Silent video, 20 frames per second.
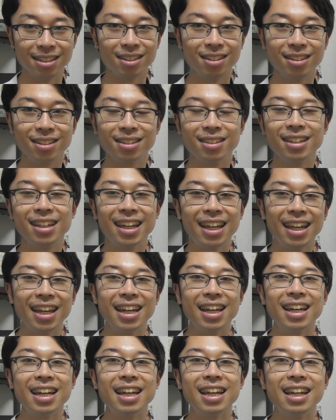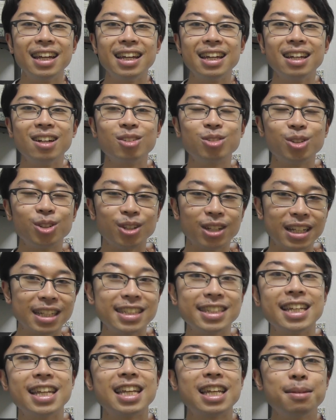日、えー、お届け
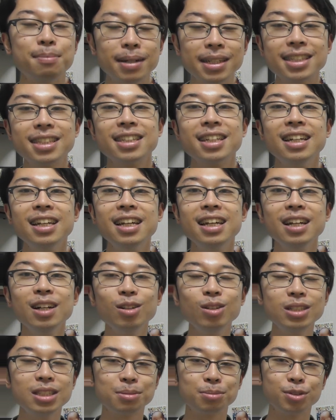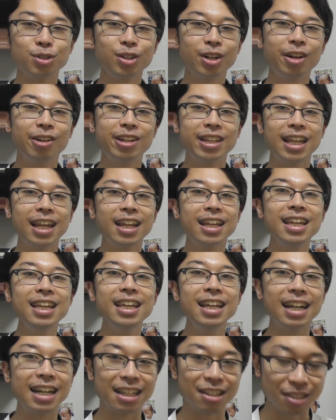していきます。本日も動画をご覧いただ
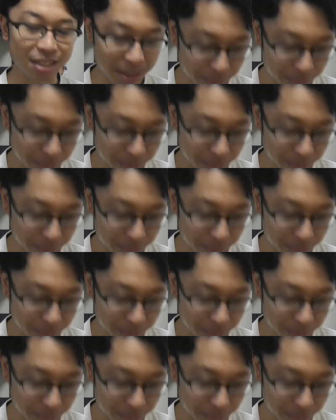きありがと